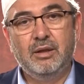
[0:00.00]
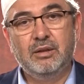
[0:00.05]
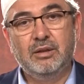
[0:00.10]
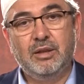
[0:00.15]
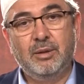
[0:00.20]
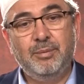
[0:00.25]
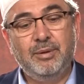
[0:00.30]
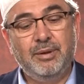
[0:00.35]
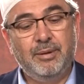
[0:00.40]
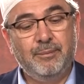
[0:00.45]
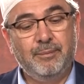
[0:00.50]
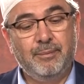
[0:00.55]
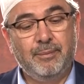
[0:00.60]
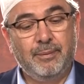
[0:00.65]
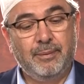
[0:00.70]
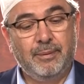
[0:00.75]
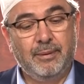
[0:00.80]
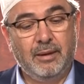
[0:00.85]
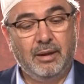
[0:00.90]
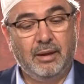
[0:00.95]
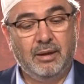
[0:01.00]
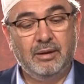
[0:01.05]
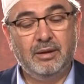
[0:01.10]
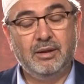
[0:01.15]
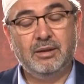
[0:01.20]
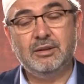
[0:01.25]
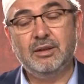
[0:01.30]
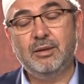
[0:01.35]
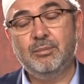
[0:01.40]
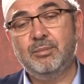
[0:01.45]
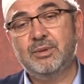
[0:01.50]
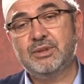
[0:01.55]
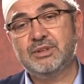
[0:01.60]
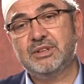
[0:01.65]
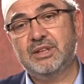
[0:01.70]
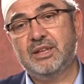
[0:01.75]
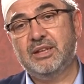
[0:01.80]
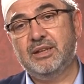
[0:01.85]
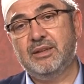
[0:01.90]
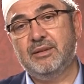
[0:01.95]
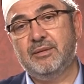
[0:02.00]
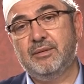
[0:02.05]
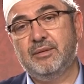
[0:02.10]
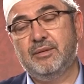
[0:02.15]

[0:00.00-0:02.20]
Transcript: Tabi Allah'tan başka